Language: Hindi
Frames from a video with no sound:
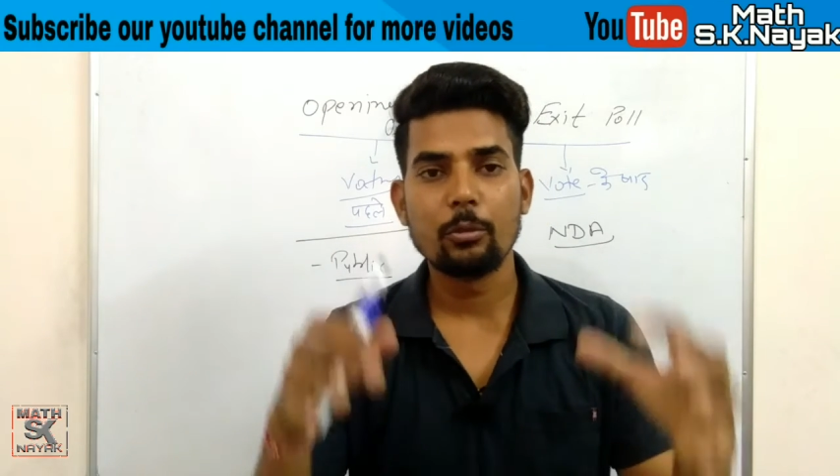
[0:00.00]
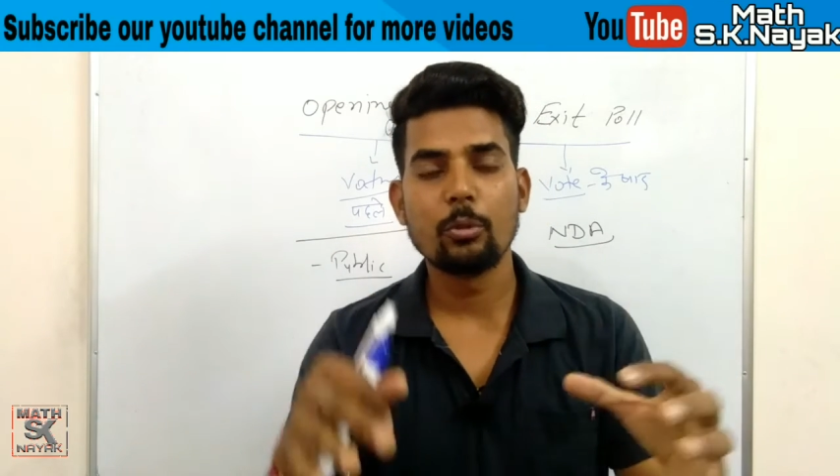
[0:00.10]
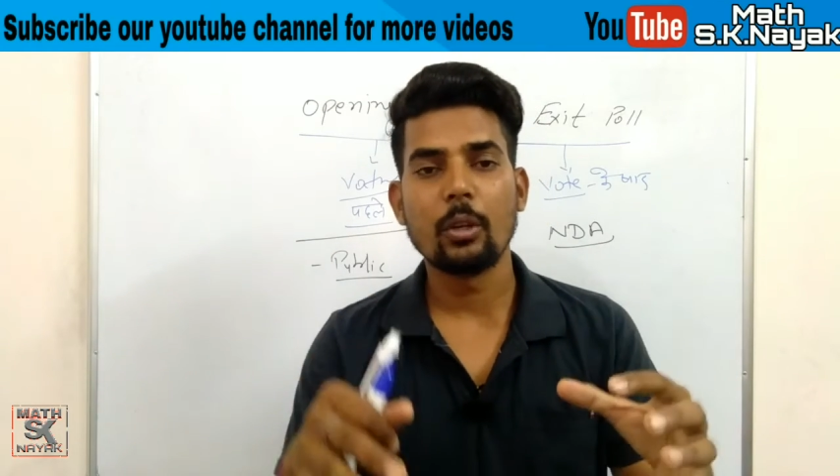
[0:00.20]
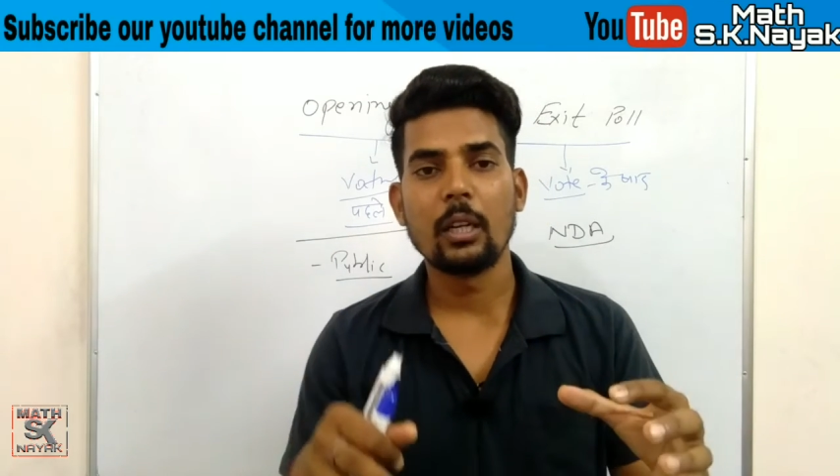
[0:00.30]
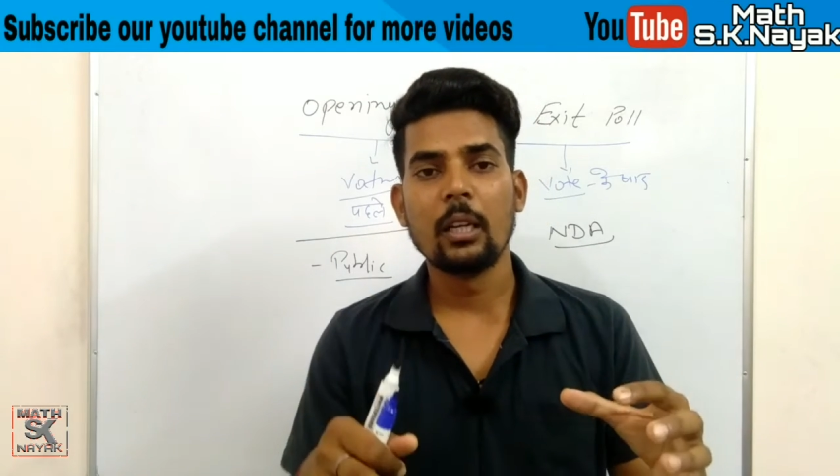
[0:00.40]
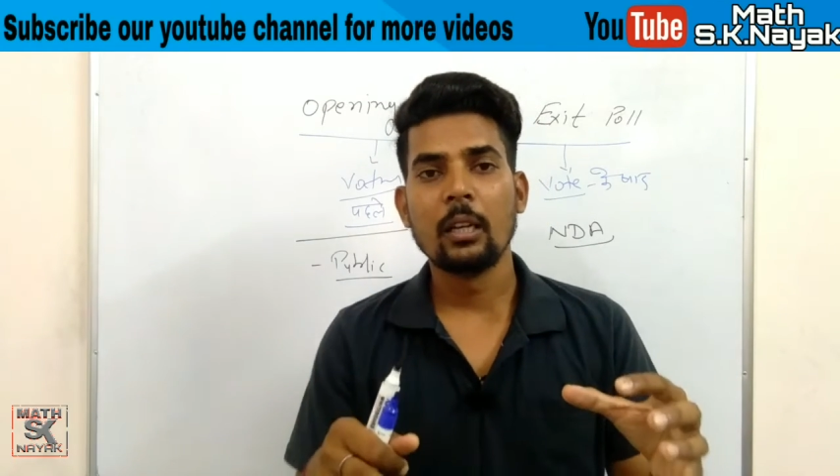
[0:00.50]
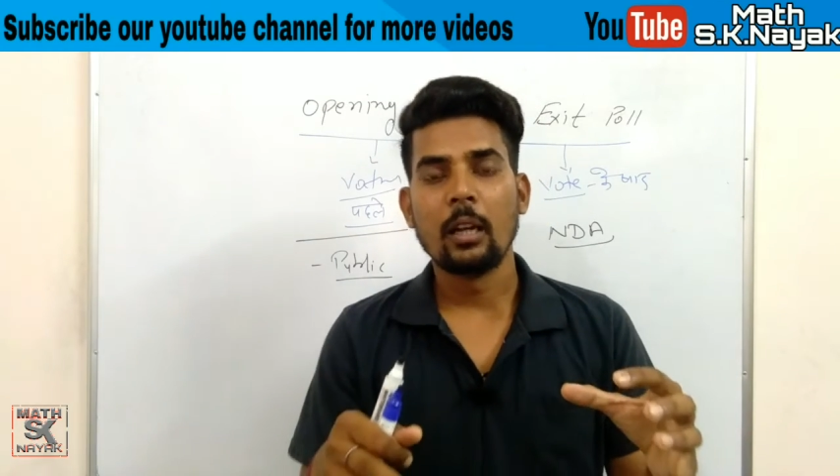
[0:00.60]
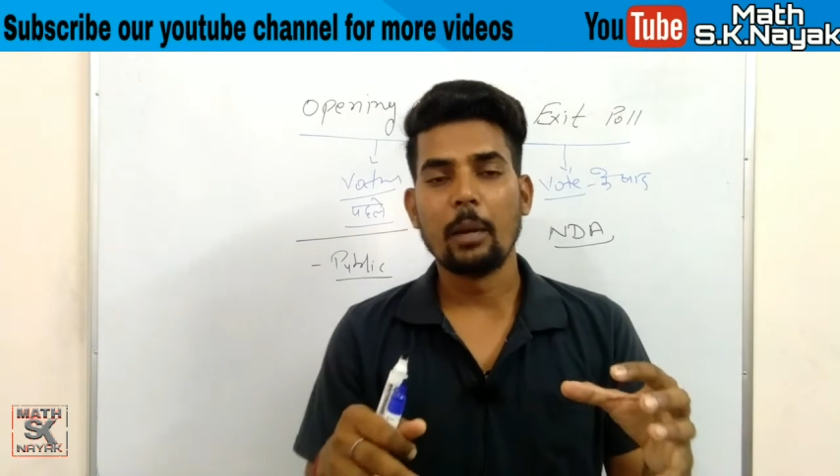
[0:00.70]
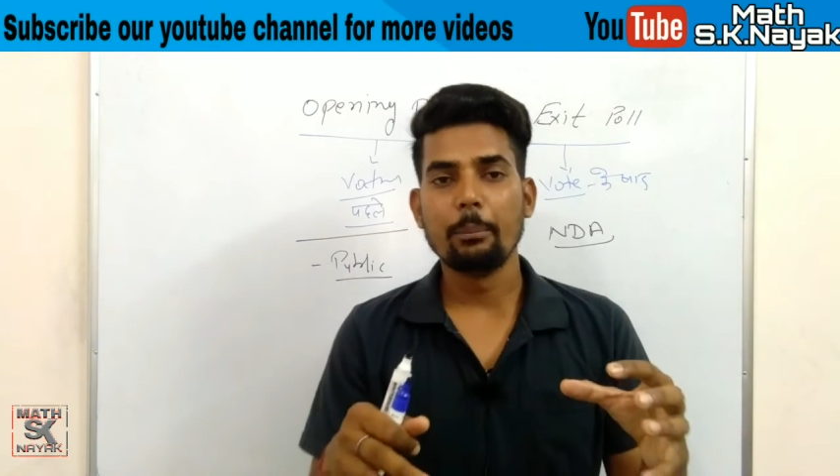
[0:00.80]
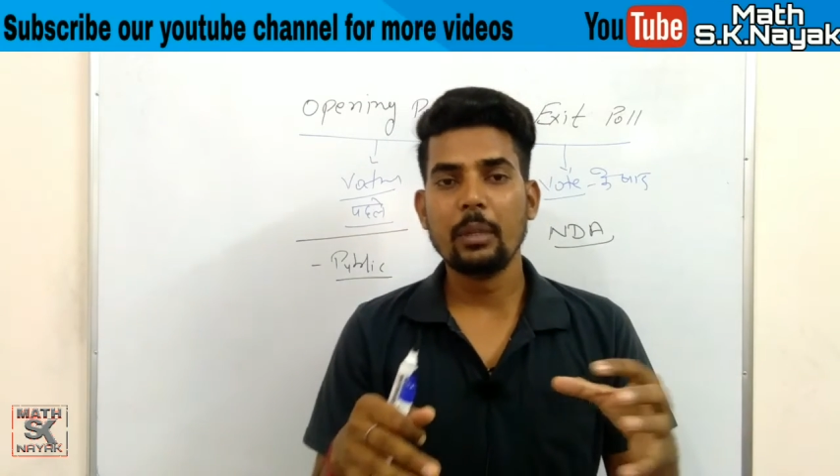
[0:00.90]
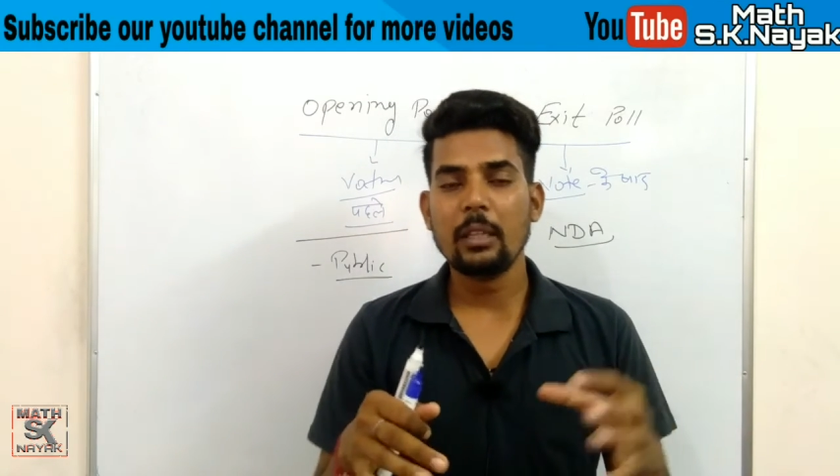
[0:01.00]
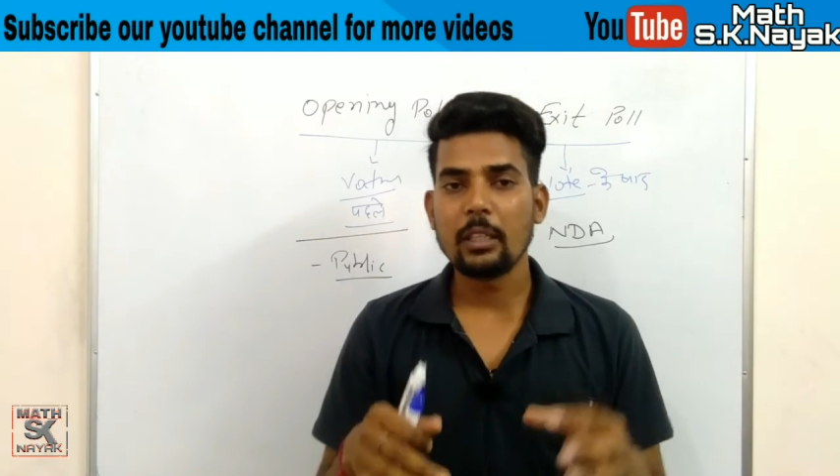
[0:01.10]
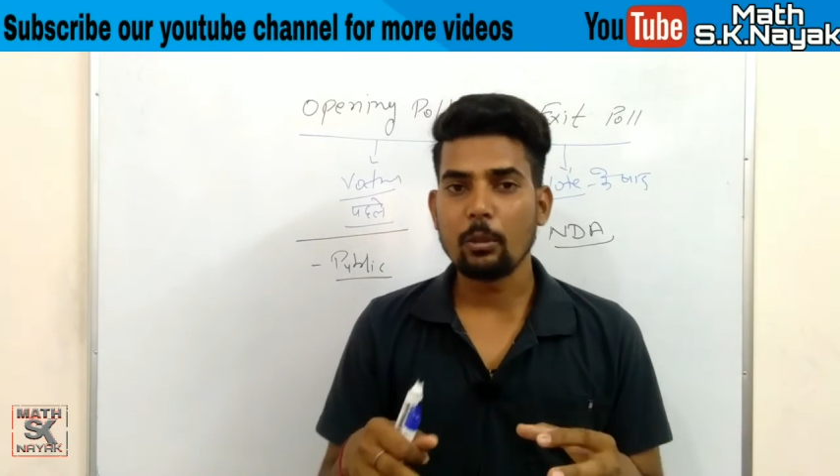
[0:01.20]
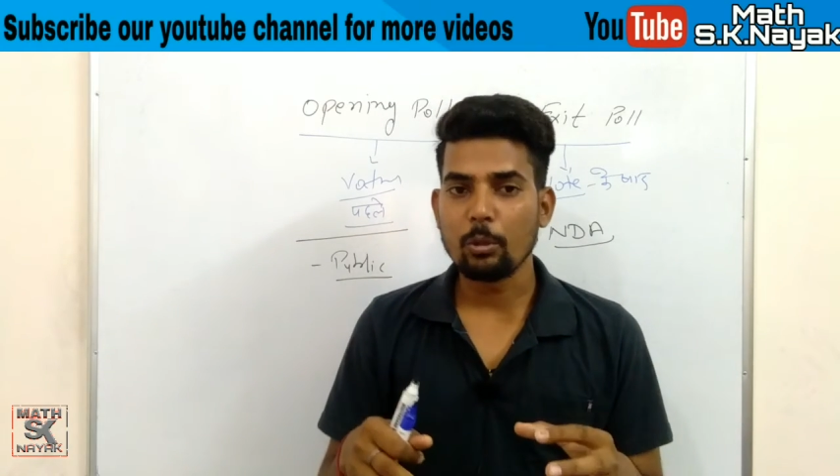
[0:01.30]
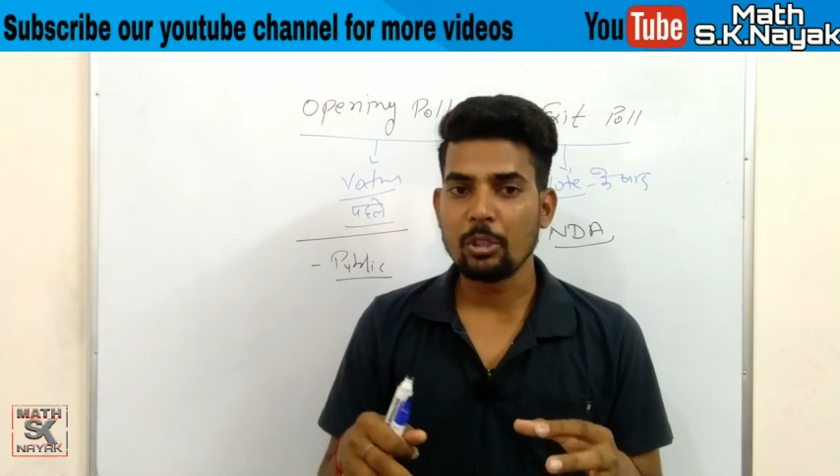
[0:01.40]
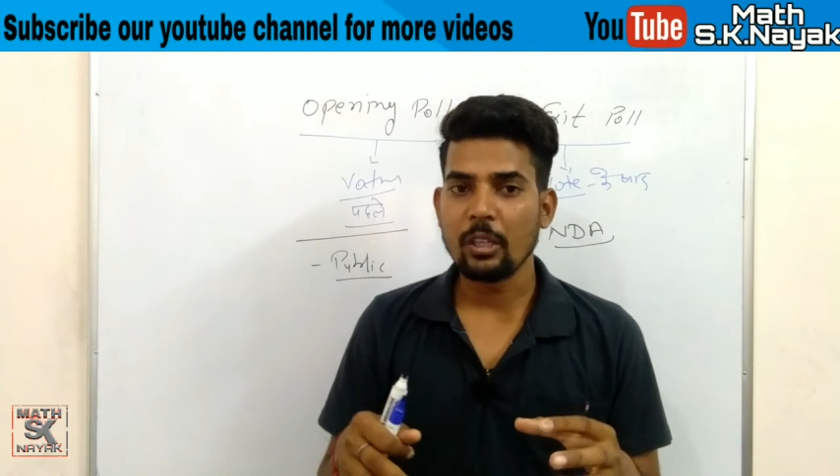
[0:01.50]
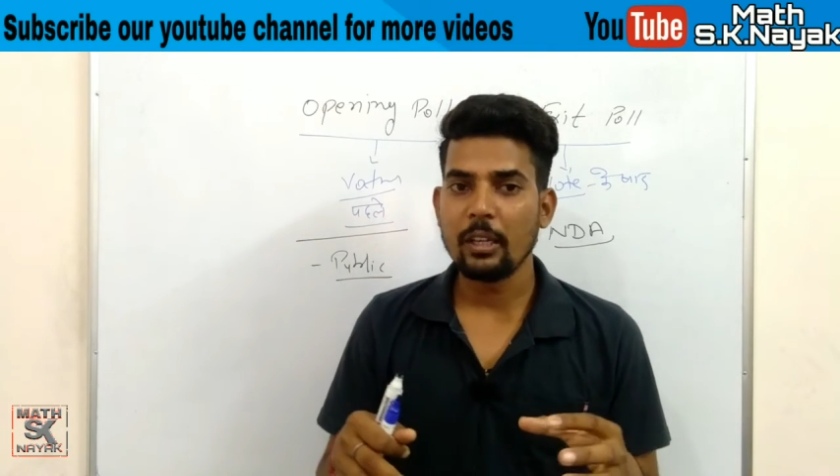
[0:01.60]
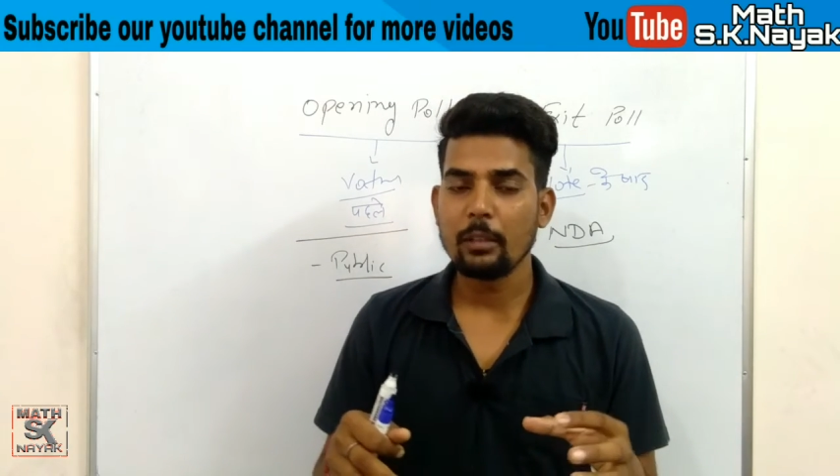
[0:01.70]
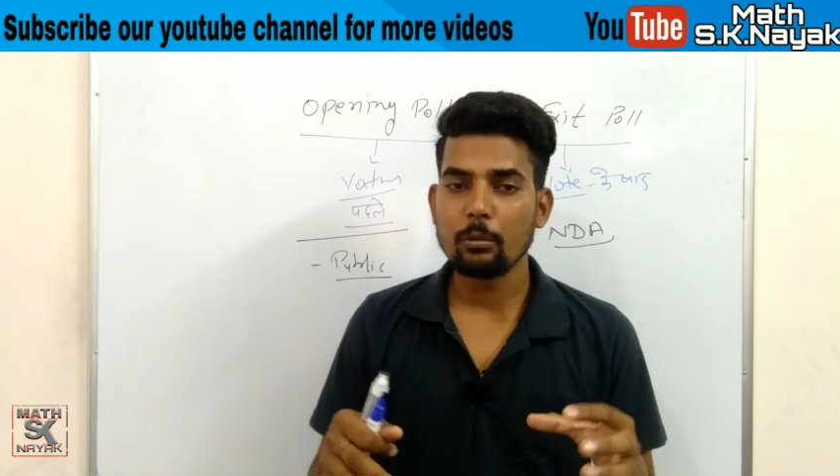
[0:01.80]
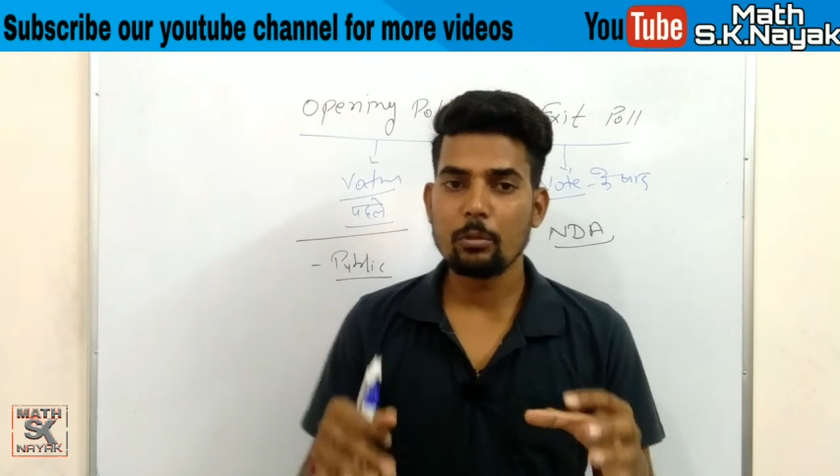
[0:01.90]
जो हम मिलने की कोशिश
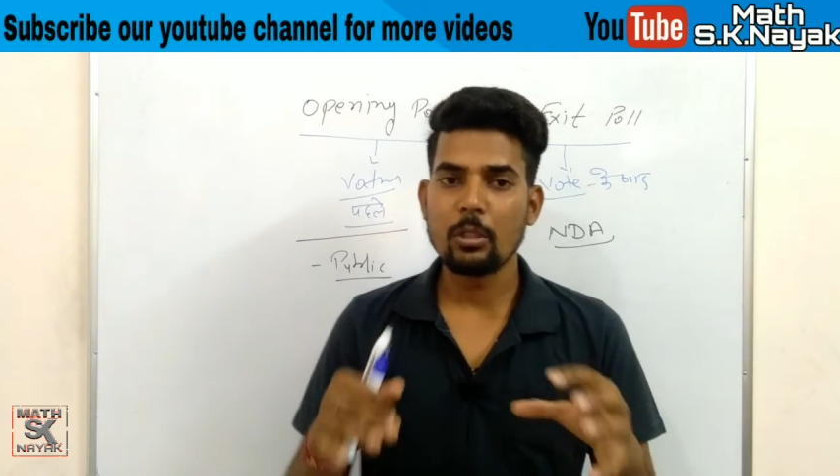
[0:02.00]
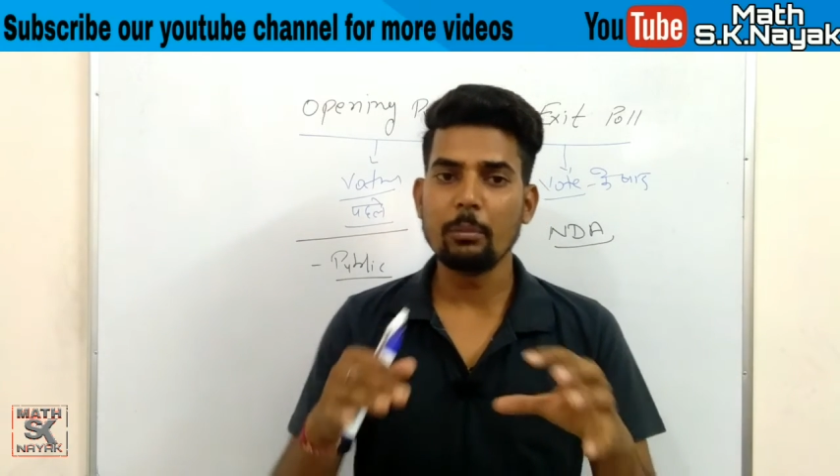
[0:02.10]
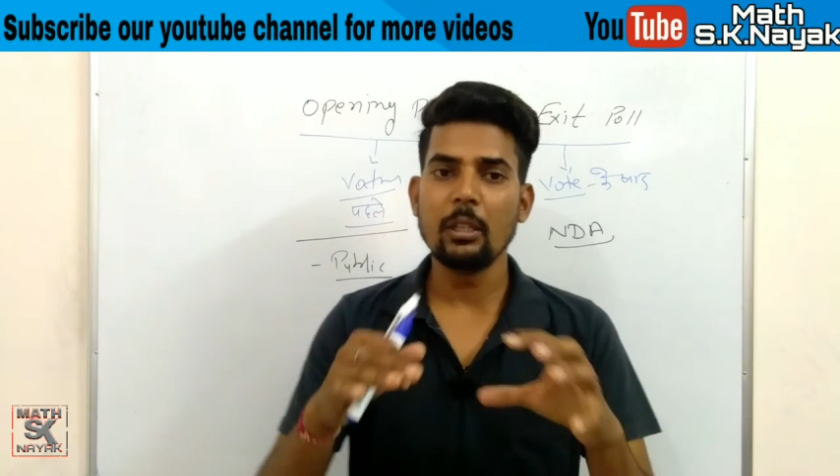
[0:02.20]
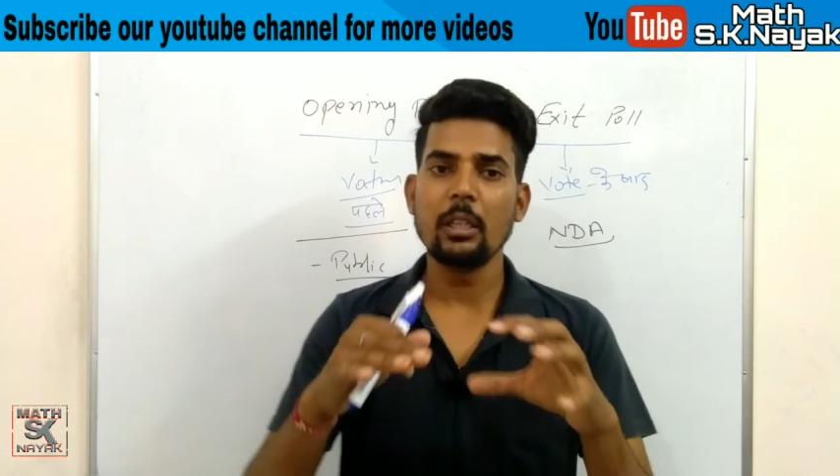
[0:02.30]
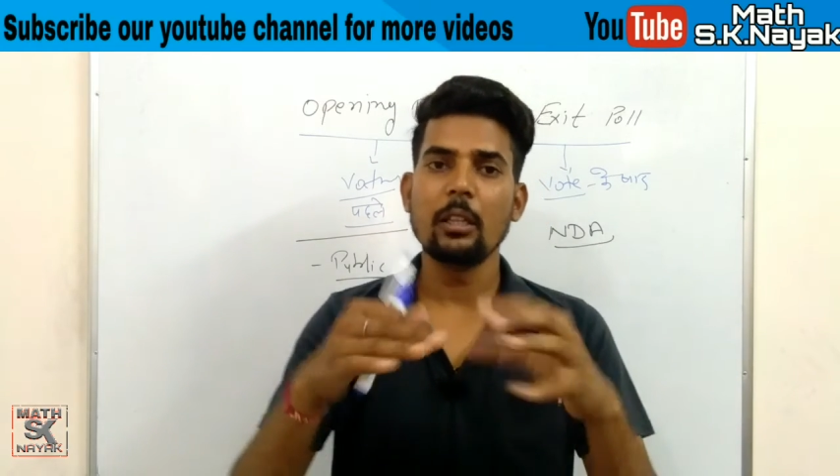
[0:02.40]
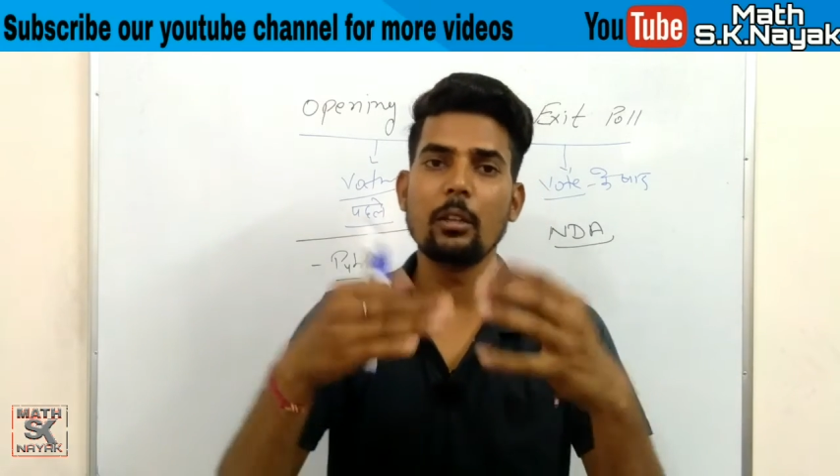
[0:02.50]
करेंगे तो सभी